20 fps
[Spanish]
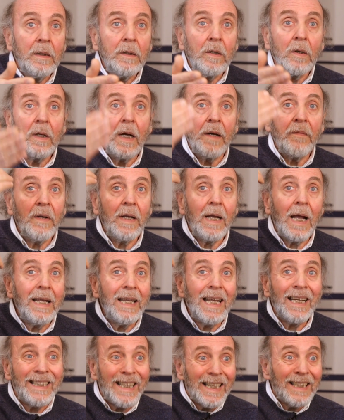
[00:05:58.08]
litográfica,
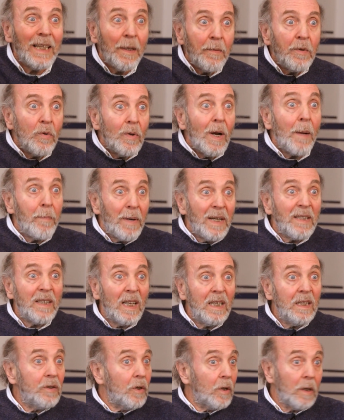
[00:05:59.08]
y atrás había una prensa
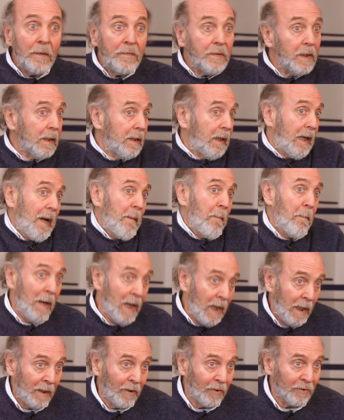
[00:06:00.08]
litográfica que
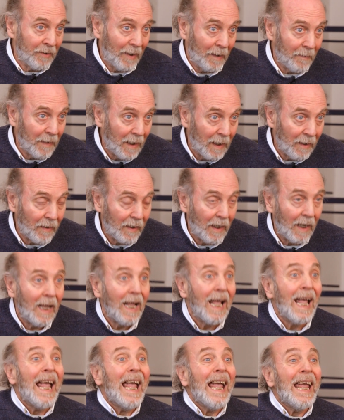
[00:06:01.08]
menos,
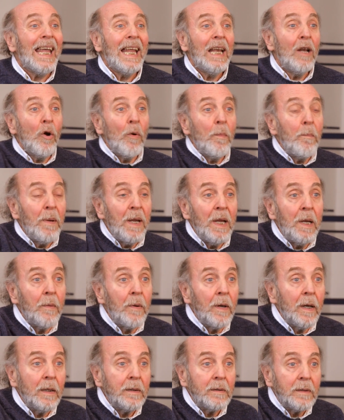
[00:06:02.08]
sabía, Y los
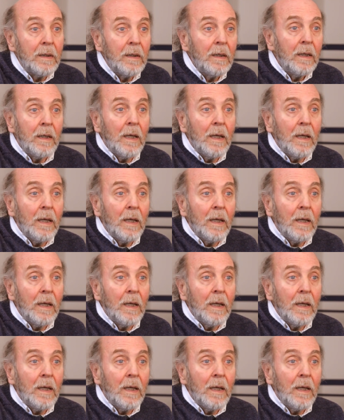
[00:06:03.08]
pibes